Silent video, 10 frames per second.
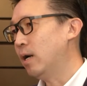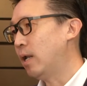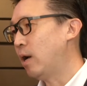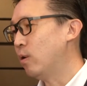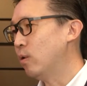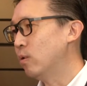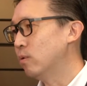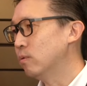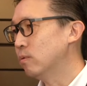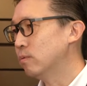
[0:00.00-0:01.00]
เรา
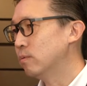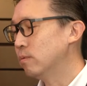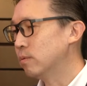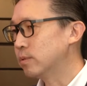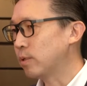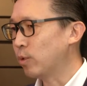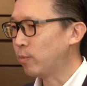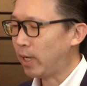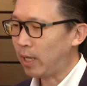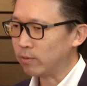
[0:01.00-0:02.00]
สมมติ
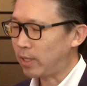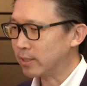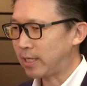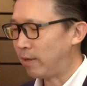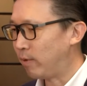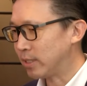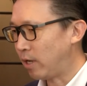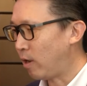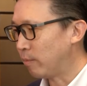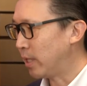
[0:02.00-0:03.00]
ว่าเราตั้งใจว่าจะ
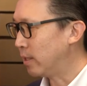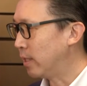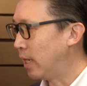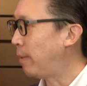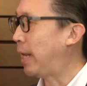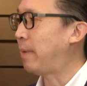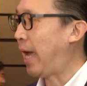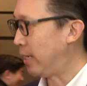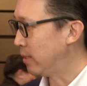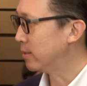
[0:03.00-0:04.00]
ออมเงินเดือนละพัน
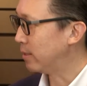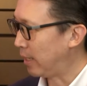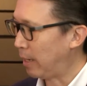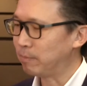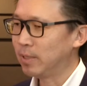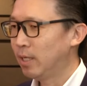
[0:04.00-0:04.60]
บาทนะครับ